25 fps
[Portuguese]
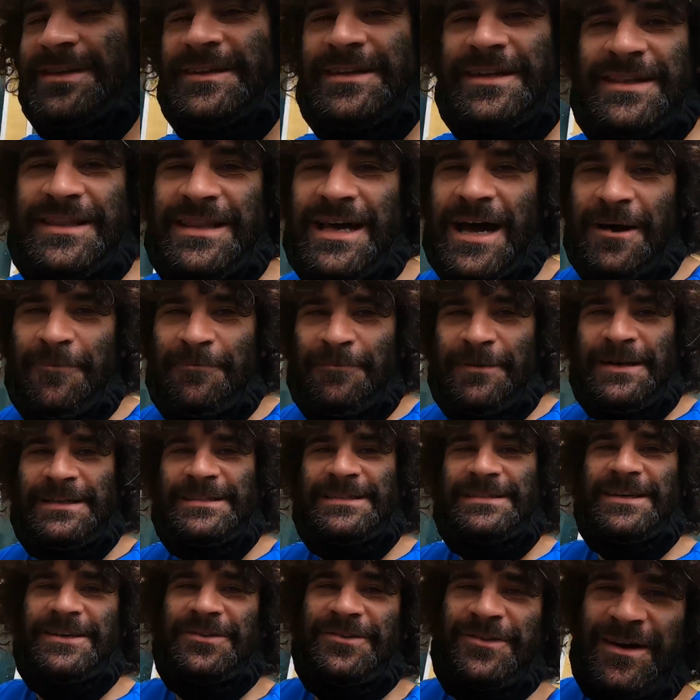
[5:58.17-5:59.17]
Ele tava
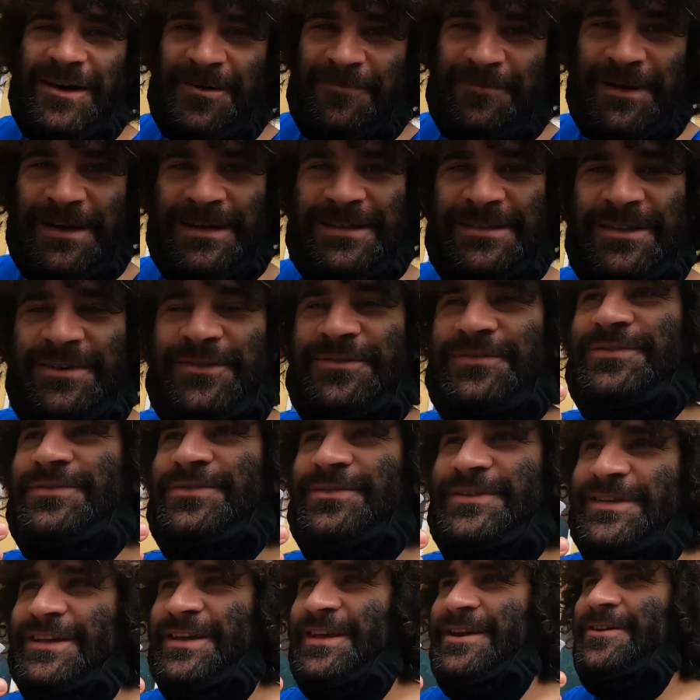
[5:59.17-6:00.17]
passando, o rapaz deu um
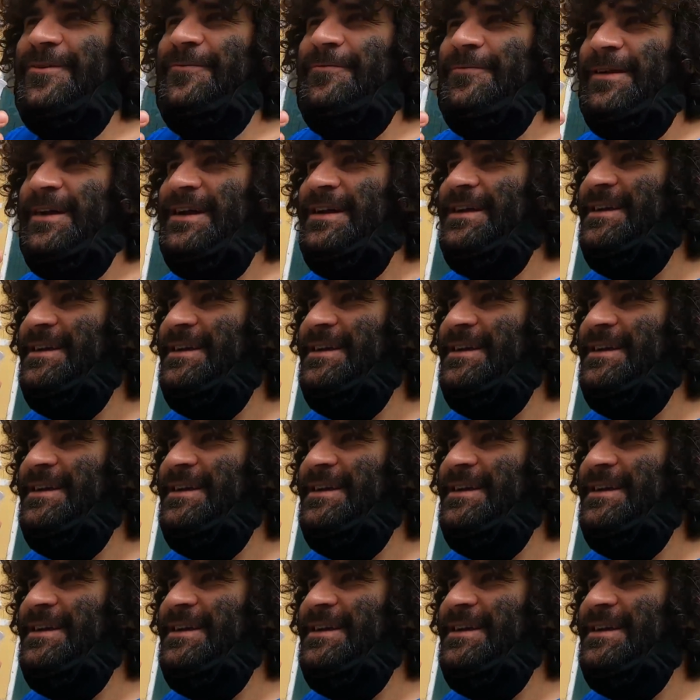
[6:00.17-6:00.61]
suquinho pra